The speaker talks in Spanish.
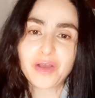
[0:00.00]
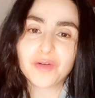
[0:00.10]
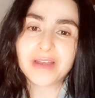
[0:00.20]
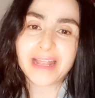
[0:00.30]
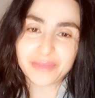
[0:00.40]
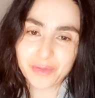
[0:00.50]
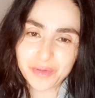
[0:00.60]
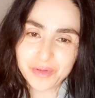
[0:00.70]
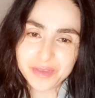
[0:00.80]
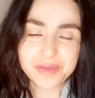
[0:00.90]
Hola a
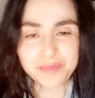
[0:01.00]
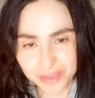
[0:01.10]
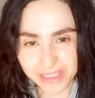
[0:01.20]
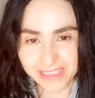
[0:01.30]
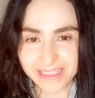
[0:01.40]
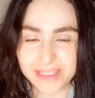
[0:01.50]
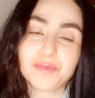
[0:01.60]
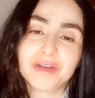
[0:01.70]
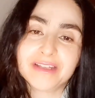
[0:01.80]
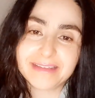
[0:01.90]
todos, muchas gracias
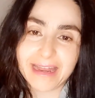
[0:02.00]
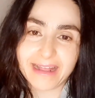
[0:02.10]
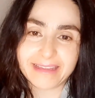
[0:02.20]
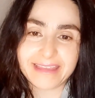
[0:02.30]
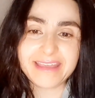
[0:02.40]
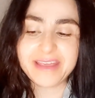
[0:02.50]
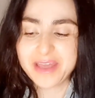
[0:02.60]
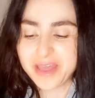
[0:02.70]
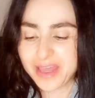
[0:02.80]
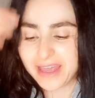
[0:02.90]
por estar aquí
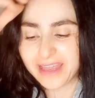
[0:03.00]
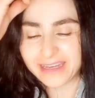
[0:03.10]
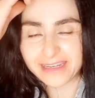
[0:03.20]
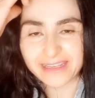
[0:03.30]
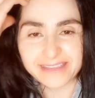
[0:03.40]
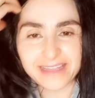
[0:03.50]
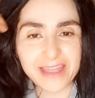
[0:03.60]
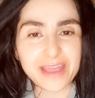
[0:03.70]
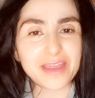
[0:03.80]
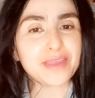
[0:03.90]
en
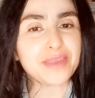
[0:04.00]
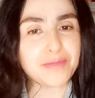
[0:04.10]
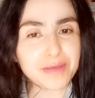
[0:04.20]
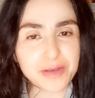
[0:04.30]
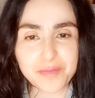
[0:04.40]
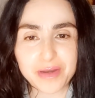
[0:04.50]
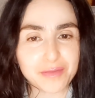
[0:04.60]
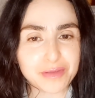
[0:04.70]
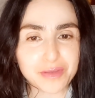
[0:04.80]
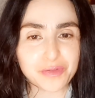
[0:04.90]
este divino,
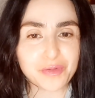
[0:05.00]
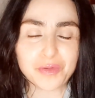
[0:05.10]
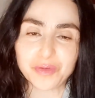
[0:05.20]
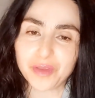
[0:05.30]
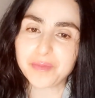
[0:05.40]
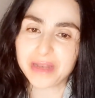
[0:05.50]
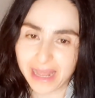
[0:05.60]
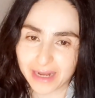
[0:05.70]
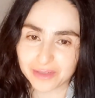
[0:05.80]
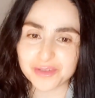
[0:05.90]
maravilloso curso de
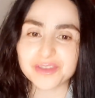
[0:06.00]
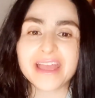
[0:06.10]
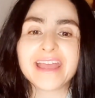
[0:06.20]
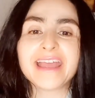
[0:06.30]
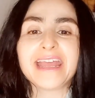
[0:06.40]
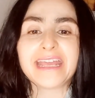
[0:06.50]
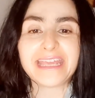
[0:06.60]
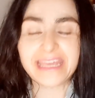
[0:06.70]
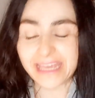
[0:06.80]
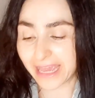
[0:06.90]
milagros.
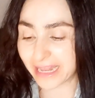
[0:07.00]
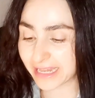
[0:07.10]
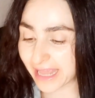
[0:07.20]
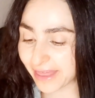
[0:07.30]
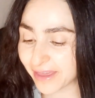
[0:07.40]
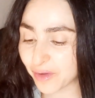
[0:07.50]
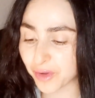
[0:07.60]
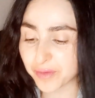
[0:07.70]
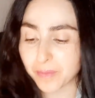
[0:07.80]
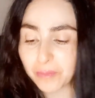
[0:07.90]
Y el día de
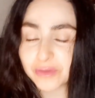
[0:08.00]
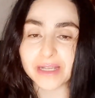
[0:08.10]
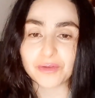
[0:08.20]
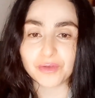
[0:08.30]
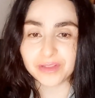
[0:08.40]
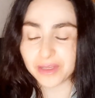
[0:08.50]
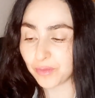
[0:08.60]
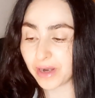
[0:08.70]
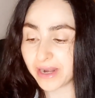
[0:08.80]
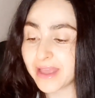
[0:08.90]
hoy vamos a
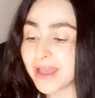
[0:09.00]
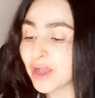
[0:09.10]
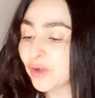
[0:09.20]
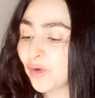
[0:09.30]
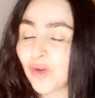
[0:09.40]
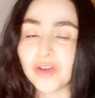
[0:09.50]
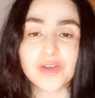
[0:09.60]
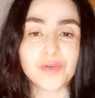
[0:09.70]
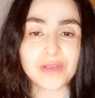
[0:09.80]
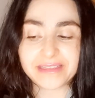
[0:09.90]
continuar con
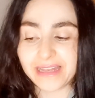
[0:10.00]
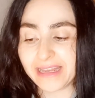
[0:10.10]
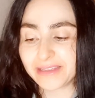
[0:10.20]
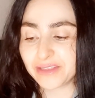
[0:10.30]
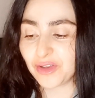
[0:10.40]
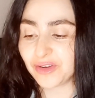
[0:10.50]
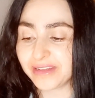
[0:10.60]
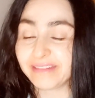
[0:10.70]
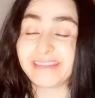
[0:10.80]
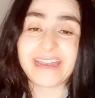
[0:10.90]
nuestra lección
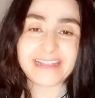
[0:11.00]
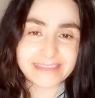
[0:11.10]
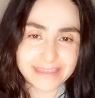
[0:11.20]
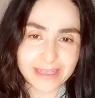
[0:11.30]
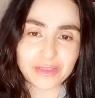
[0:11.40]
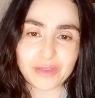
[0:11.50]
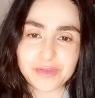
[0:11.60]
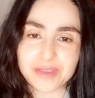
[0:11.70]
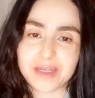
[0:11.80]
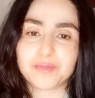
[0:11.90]

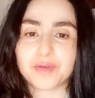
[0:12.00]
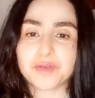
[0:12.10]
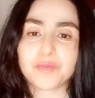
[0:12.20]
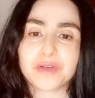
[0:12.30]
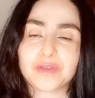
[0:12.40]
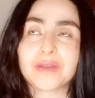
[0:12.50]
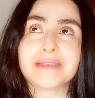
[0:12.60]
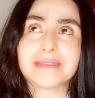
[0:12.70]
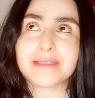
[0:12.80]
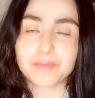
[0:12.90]
303, por supuesto, en
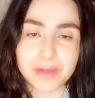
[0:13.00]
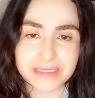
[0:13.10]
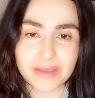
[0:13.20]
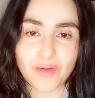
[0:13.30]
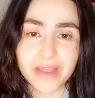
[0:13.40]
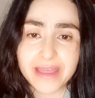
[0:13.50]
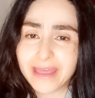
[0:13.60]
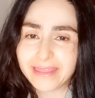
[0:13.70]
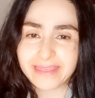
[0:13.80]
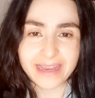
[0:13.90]
este espacio
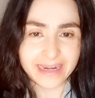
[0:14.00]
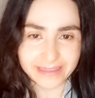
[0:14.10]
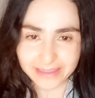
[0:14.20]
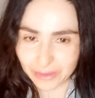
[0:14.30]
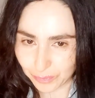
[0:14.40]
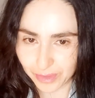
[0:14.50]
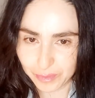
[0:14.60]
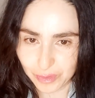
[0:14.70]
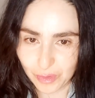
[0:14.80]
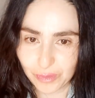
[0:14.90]
de gratitud
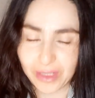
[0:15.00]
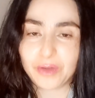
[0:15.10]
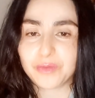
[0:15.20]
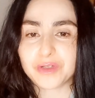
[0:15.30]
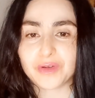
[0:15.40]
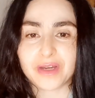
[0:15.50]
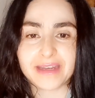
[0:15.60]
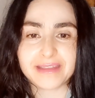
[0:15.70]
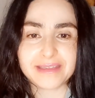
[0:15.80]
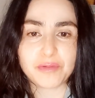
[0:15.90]
absoluta con nuestro
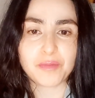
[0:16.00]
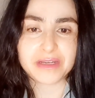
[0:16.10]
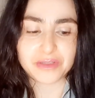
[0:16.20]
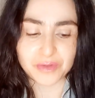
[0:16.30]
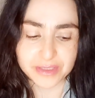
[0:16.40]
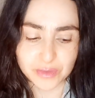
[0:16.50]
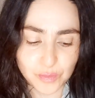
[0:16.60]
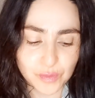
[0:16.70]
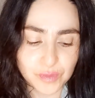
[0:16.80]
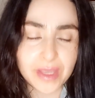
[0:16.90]
queridísimo Maestro
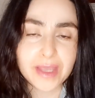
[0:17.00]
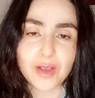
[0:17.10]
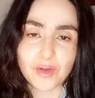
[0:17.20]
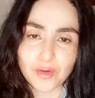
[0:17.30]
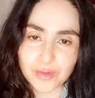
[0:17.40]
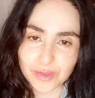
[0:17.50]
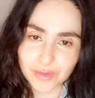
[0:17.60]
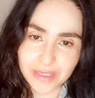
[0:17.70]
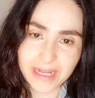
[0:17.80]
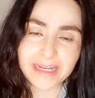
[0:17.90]
Jesús, con
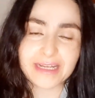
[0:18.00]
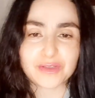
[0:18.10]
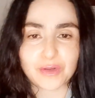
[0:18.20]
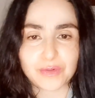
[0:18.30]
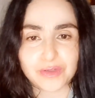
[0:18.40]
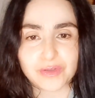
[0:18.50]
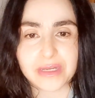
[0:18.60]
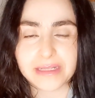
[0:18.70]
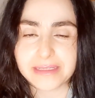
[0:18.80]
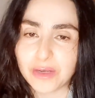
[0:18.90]
nuestros ángeles, con nuestros
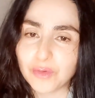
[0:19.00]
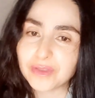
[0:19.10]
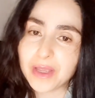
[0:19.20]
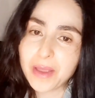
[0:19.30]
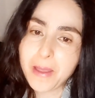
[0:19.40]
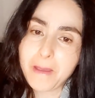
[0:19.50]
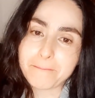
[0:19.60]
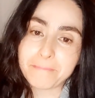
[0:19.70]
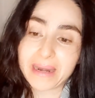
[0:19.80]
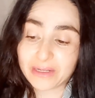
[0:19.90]
seres de luz,
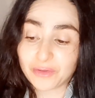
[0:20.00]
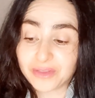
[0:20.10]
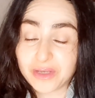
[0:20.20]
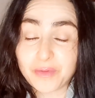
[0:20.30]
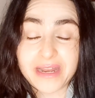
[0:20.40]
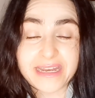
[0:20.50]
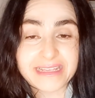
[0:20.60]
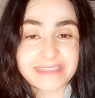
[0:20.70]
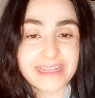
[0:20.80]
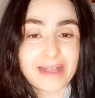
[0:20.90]
para continuar en
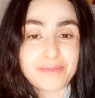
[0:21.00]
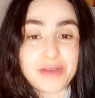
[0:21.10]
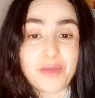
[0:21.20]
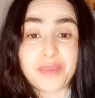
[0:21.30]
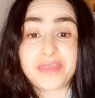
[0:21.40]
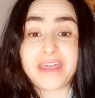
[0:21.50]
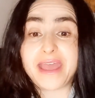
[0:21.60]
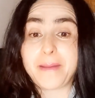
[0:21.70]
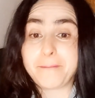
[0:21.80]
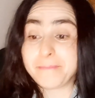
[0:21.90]
este camino
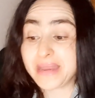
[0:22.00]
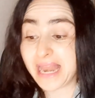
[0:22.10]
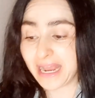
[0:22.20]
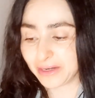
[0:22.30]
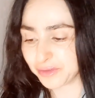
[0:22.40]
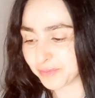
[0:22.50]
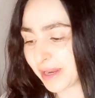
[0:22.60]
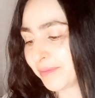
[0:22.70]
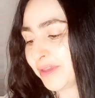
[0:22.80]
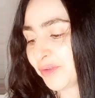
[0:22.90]
de milagros
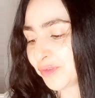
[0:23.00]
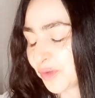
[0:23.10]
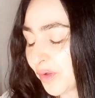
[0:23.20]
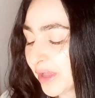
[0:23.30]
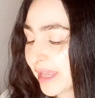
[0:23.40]
maravilloso.